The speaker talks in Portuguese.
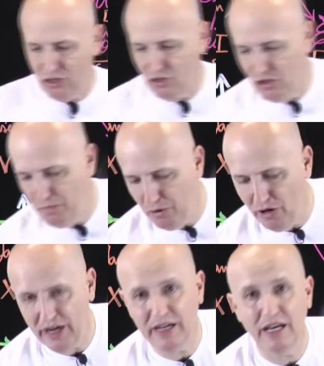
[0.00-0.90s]
de
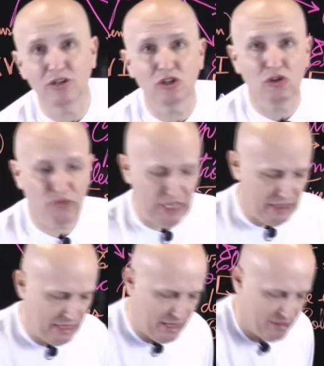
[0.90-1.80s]
bordas
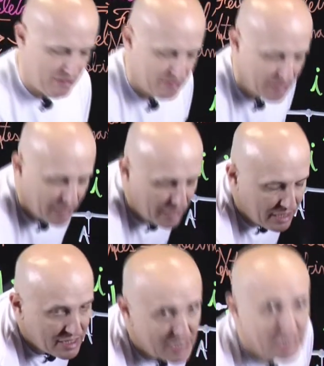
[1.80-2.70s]
finas
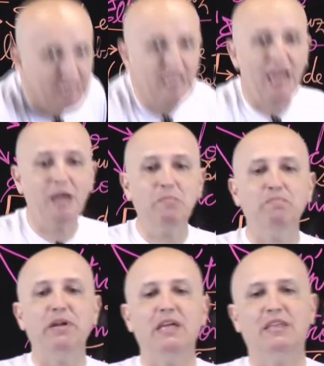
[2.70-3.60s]

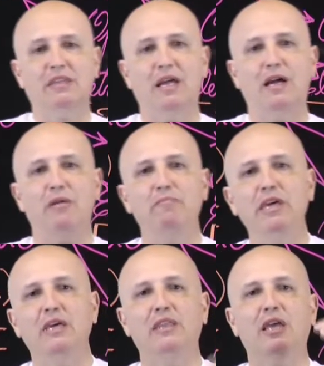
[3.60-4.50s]
sempre
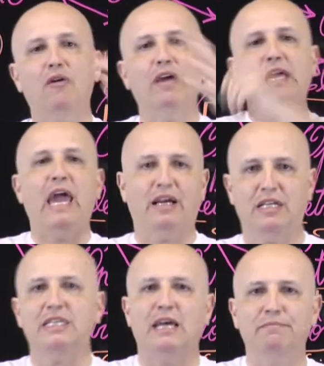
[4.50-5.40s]
terminam em
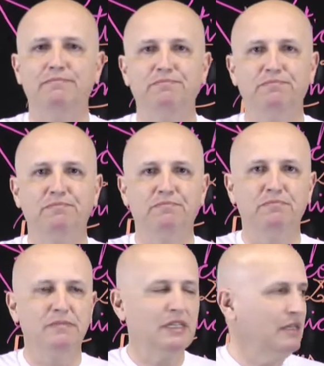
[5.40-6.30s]
hexa.
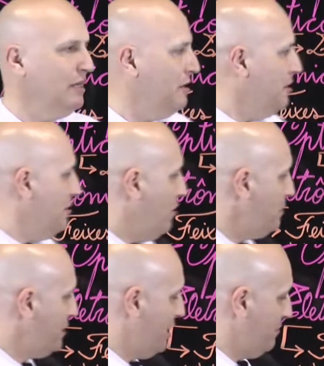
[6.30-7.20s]

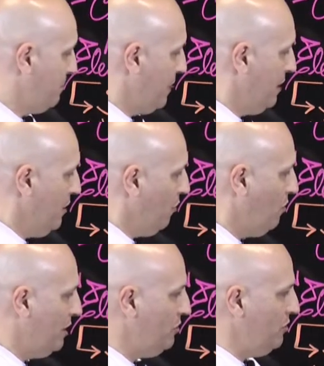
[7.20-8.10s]
Observe,
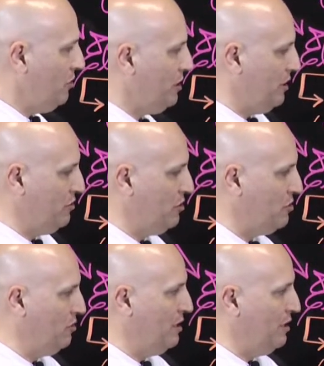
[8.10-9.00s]
quando nós
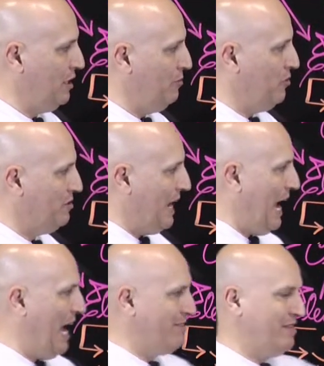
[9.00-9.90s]
estudamos
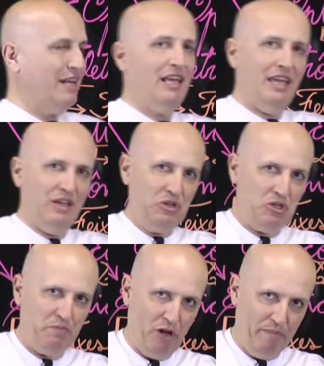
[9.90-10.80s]
as
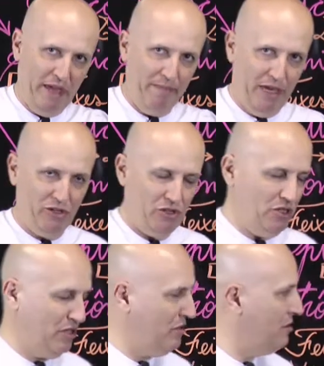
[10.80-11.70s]
lentes propriamente
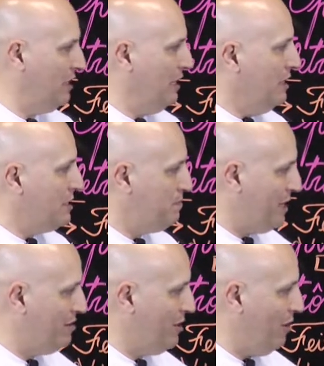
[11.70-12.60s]
ditas,
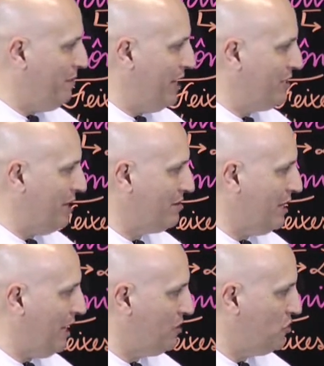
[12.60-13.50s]
especialmente as
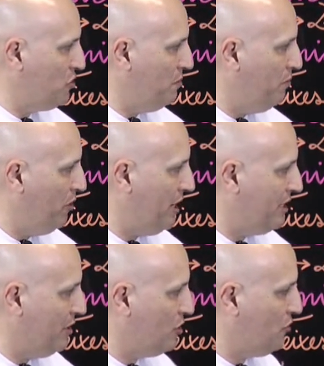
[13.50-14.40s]
lentes de
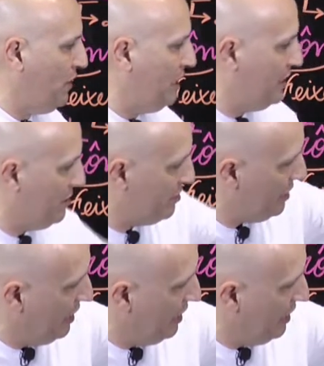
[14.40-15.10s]
bordas finas,